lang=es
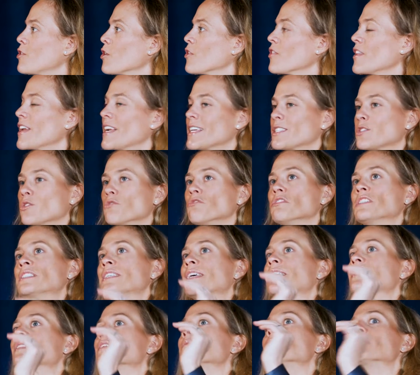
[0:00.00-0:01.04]
dónde eres
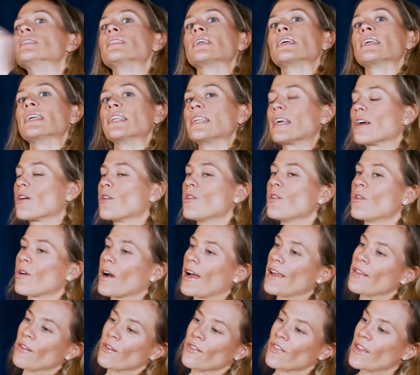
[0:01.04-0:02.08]
suficientemente
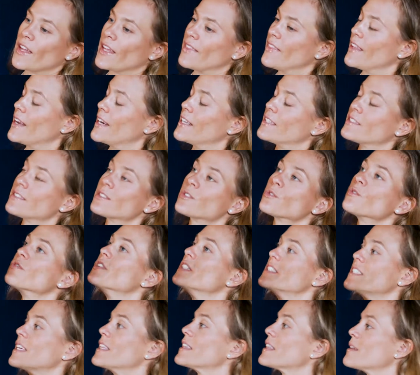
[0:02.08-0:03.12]
ginecóloga y dónde eres
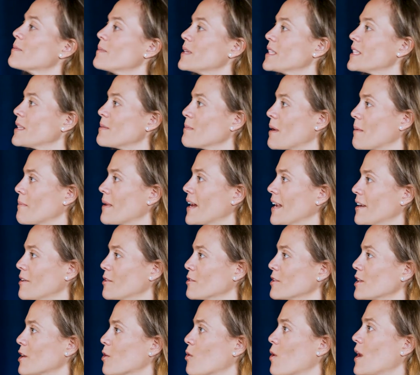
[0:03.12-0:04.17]
suficientemente mamá,
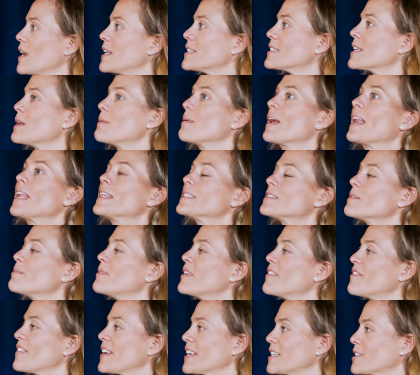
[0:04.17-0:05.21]
¿no? Y cuál es el balance
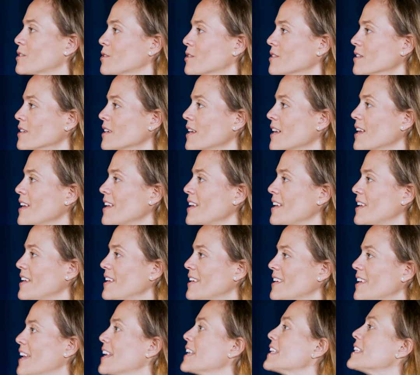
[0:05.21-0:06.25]
perfecto
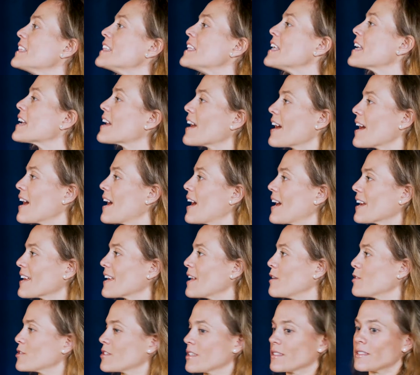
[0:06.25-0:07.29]
y quién indica
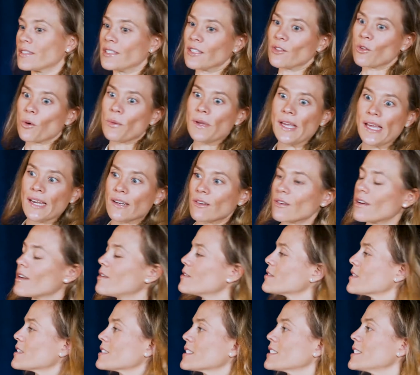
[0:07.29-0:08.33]
que lo estás haciendo bien o que
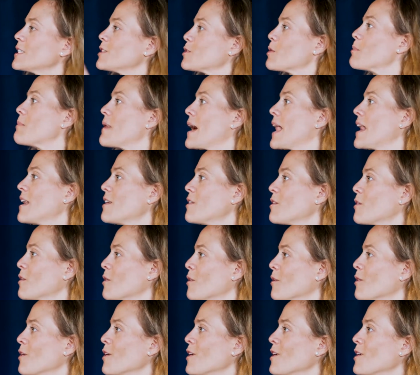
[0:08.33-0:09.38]
lo estás haciendo mal
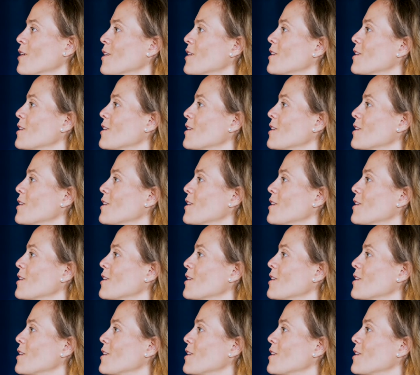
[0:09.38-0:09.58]
o